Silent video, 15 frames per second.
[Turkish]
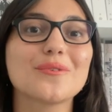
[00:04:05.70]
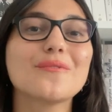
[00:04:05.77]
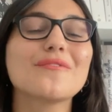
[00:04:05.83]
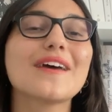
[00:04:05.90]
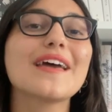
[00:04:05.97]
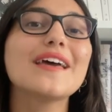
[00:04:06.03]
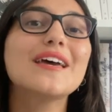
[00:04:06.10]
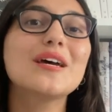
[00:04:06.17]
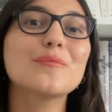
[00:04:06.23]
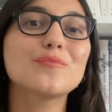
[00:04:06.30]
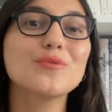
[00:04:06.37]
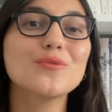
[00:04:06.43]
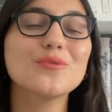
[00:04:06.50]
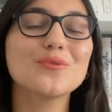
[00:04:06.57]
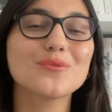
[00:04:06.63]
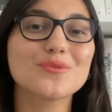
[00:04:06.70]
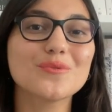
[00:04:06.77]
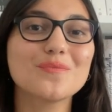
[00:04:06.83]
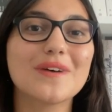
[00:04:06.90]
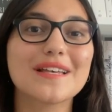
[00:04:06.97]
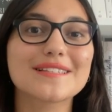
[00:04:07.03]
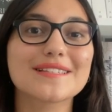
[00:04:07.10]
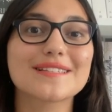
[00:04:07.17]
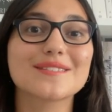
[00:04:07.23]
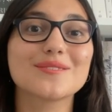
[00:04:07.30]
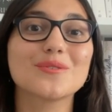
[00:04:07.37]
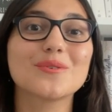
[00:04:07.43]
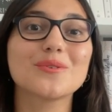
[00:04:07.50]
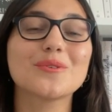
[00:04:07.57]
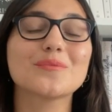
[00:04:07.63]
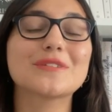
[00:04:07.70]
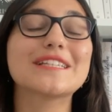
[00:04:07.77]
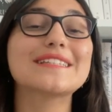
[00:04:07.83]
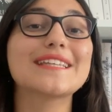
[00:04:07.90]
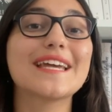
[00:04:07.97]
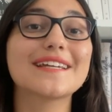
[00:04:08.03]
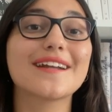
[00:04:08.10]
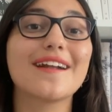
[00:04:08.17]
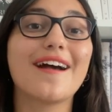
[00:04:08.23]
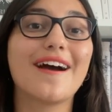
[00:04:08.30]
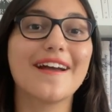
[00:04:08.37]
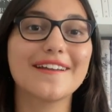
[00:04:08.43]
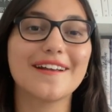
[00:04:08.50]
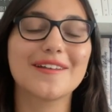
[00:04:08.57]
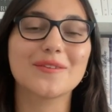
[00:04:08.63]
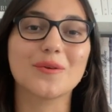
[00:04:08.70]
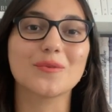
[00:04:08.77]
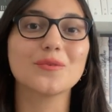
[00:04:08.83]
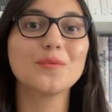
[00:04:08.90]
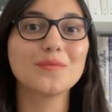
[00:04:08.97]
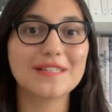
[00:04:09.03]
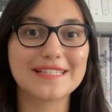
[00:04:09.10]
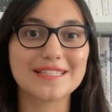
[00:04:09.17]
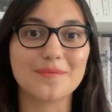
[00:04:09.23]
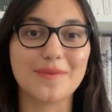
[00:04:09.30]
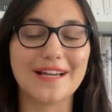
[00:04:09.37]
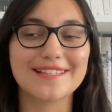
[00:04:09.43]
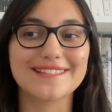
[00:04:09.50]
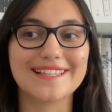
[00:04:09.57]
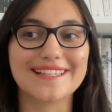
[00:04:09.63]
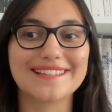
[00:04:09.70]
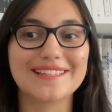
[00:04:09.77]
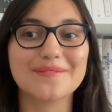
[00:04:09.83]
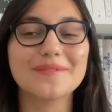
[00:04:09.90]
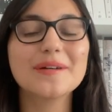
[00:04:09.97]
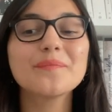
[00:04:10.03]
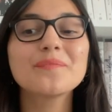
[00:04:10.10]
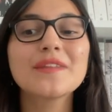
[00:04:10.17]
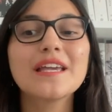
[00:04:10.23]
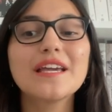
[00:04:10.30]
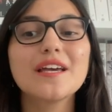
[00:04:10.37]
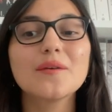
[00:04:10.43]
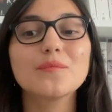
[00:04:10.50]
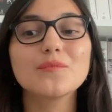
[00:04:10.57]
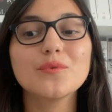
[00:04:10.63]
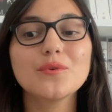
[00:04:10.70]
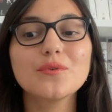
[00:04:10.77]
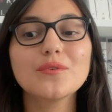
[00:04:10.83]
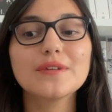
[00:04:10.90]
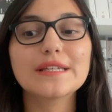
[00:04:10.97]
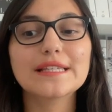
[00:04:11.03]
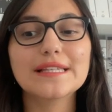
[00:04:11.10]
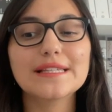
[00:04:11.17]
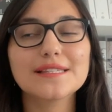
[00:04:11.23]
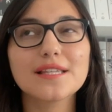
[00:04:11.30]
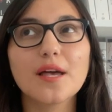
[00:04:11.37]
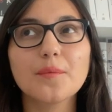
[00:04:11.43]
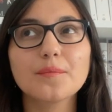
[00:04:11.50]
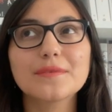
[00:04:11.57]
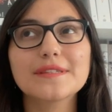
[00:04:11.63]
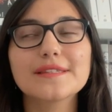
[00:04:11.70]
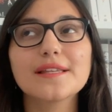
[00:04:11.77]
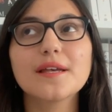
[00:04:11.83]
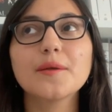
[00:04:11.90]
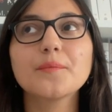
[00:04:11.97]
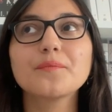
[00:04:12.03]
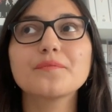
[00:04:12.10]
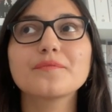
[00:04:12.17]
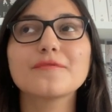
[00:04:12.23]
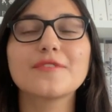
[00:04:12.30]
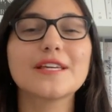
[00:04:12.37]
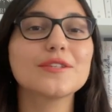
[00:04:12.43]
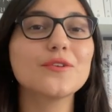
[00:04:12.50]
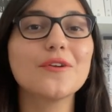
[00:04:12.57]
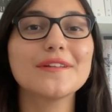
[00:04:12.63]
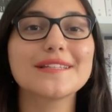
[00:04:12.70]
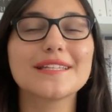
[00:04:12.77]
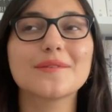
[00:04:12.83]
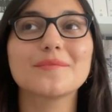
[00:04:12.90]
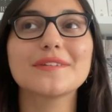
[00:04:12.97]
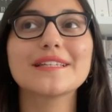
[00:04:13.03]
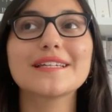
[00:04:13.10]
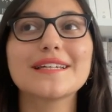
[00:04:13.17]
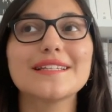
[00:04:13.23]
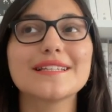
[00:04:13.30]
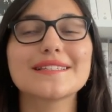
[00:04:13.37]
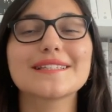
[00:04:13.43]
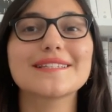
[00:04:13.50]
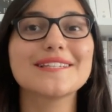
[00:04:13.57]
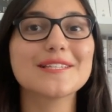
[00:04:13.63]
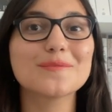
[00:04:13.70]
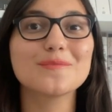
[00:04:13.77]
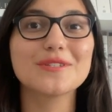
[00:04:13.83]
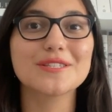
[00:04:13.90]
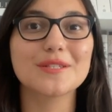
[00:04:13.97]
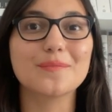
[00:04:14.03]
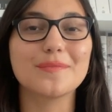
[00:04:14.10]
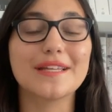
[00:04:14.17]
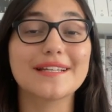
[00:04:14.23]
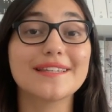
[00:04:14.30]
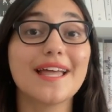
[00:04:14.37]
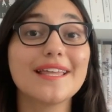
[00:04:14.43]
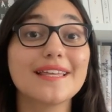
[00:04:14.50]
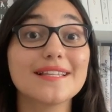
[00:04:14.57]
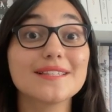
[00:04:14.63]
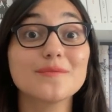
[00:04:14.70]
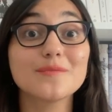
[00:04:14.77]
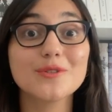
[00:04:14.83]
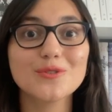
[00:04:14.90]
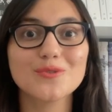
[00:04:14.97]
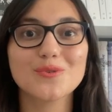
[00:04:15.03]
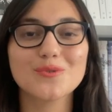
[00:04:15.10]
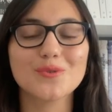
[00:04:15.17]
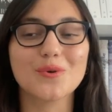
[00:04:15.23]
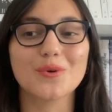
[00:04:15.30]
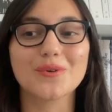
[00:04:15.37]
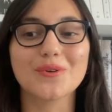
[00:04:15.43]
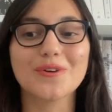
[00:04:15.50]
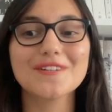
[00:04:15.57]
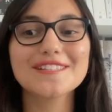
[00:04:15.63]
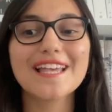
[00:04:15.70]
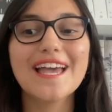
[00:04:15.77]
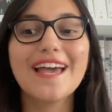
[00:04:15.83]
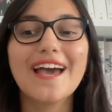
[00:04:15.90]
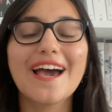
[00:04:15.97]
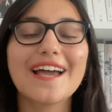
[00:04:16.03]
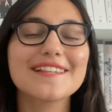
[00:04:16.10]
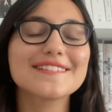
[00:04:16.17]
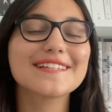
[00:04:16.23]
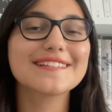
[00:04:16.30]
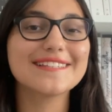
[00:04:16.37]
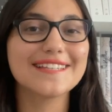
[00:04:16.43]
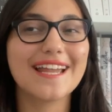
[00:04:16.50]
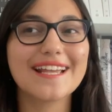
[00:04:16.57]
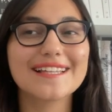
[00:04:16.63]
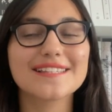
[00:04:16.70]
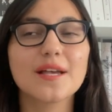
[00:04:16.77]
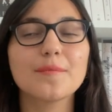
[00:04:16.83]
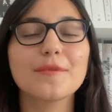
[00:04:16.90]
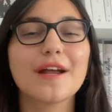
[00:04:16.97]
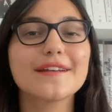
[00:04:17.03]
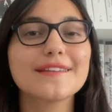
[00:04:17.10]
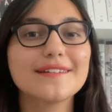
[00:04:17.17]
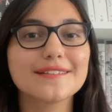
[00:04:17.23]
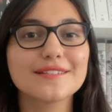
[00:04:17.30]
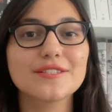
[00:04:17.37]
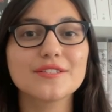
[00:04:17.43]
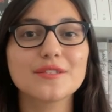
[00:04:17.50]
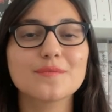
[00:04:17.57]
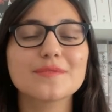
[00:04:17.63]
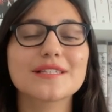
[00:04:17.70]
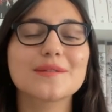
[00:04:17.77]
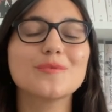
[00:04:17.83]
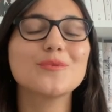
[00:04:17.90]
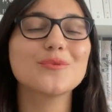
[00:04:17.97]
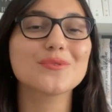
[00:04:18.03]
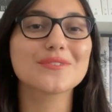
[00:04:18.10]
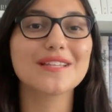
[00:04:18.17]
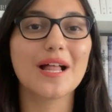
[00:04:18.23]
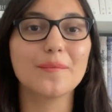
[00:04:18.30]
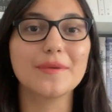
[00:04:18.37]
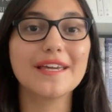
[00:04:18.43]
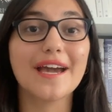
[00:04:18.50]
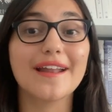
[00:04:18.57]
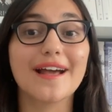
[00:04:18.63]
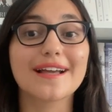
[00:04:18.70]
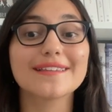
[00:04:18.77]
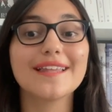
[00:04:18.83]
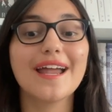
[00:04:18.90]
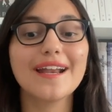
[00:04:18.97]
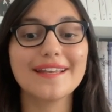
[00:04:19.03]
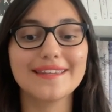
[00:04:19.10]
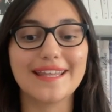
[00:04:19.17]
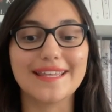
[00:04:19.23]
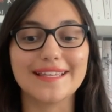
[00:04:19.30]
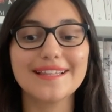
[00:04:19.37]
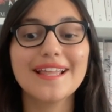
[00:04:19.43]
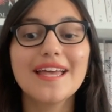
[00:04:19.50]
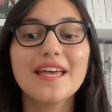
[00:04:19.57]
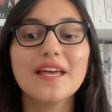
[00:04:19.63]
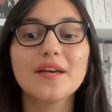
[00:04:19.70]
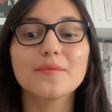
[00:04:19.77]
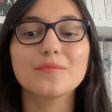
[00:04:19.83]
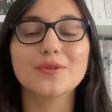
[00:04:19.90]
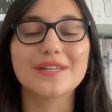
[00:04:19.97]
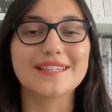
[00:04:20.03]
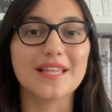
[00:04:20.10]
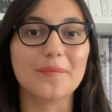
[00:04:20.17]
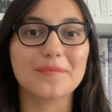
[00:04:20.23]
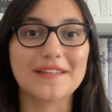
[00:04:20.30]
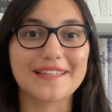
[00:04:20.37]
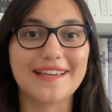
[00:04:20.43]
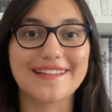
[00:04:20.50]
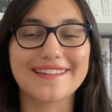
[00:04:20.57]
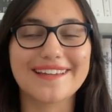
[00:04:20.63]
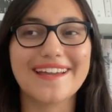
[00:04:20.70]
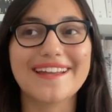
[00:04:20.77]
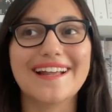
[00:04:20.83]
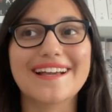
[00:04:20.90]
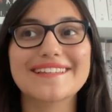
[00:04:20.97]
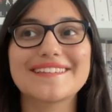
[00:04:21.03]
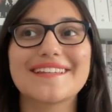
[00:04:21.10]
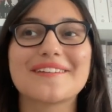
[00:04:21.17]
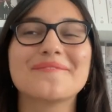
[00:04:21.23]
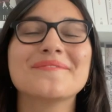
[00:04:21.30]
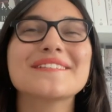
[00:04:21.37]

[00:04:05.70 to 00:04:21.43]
ve bu uzun baskısını okuduğumda da tekrar hayran oldum Gizli Bahçe kitabı. Bu kitapta Victor döneminin klasikleşmiş tiplerinden yetim bir çocuğu okuyoruz. Ancak diğer kitaplarda alıştığımız gibi uysal bir karakter değil. Bu kitaptaki ana karakterimiz